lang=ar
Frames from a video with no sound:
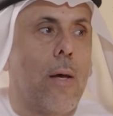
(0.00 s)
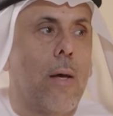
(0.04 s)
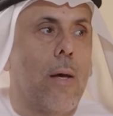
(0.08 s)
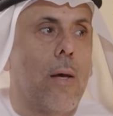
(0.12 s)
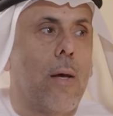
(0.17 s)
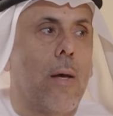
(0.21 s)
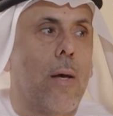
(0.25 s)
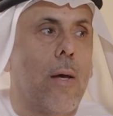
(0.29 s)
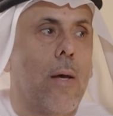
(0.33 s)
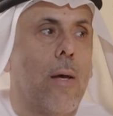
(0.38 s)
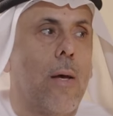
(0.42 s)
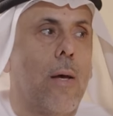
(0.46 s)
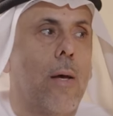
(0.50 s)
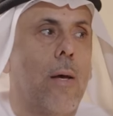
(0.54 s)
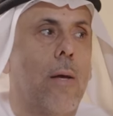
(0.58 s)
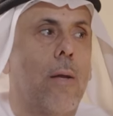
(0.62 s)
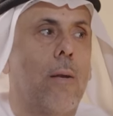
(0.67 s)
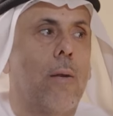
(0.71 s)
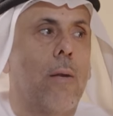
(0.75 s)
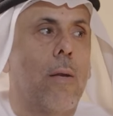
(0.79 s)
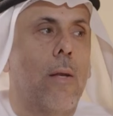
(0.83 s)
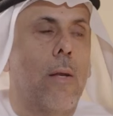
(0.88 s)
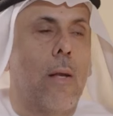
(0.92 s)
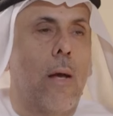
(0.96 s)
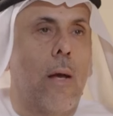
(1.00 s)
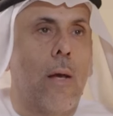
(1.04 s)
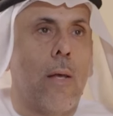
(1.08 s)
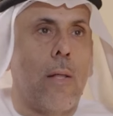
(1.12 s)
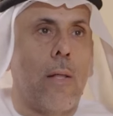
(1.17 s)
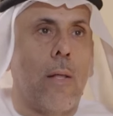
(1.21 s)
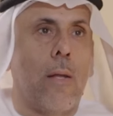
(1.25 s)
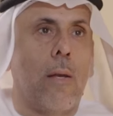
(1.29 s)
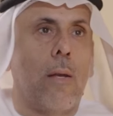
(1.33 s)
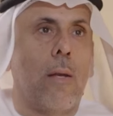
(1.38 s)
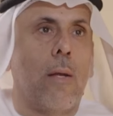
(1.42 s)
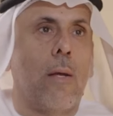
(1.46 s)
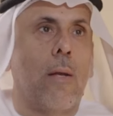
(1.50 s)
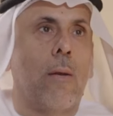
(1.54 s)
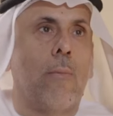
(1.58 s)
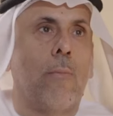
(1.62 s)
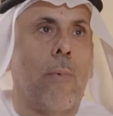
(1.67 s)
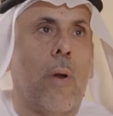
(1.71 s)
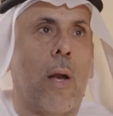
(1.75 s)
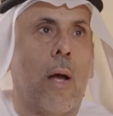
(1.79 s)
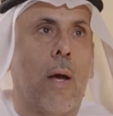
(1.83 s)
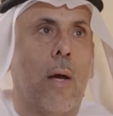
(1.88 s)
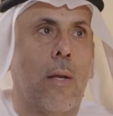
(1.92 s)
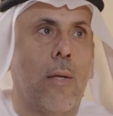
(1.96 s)
آه، أيضا
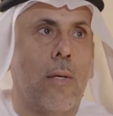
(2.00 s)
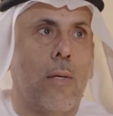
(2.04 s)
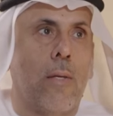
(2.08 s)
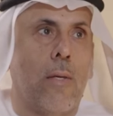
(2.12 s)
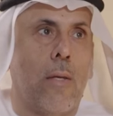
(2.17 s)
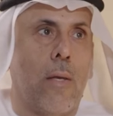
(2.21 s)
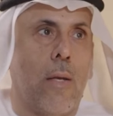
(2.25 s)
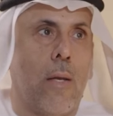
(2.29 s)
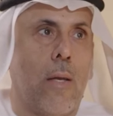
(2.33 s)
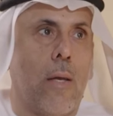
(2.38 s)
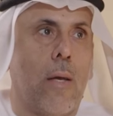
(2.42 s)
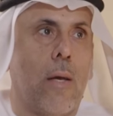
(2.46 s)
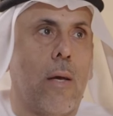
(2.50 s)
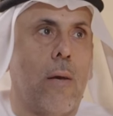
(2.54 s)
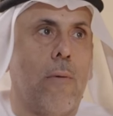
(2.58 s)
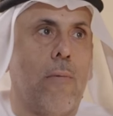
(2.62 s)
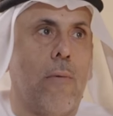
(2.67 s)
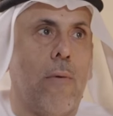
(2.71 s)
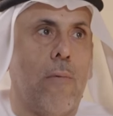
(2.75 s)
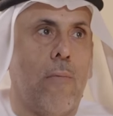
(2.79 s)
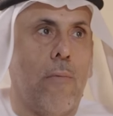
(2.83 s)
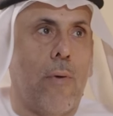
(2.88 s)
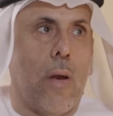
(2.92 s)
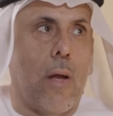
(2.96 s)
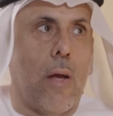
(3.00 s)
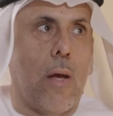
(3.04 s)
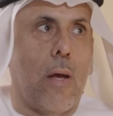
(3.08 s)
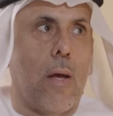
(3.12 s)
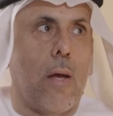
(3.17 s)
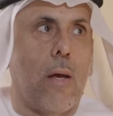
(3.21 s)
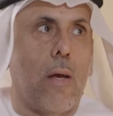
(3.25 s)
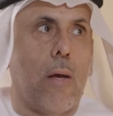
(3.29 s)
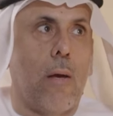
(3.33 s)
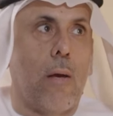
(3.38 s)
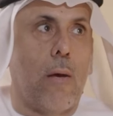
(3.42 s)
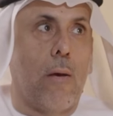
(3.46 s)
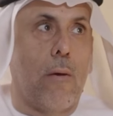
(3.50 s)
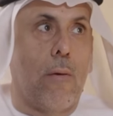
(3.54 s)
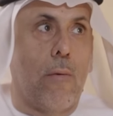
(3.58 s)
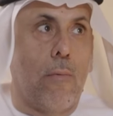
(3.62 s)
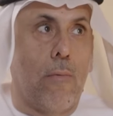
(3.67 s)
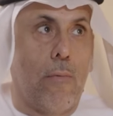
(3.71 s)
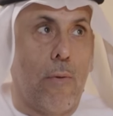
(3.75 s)
المراحل السنية في الفرق آه،